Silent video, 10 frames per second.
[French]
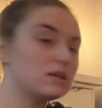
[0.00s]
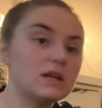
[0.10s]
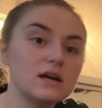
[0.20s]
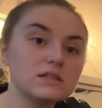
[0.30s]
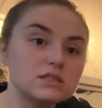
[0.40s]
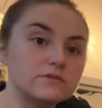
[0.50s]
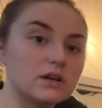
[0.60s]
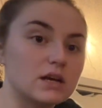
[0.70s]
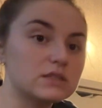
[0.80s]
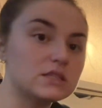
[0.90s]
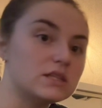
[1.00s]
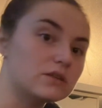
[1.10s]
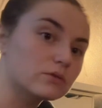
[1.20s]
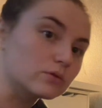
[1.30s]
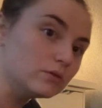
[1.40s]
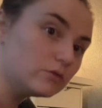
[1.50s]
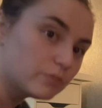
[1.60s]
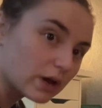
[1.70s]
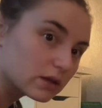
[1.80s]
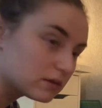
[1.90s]
là j'ai voilà j'ai des trucs
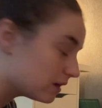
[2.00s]
par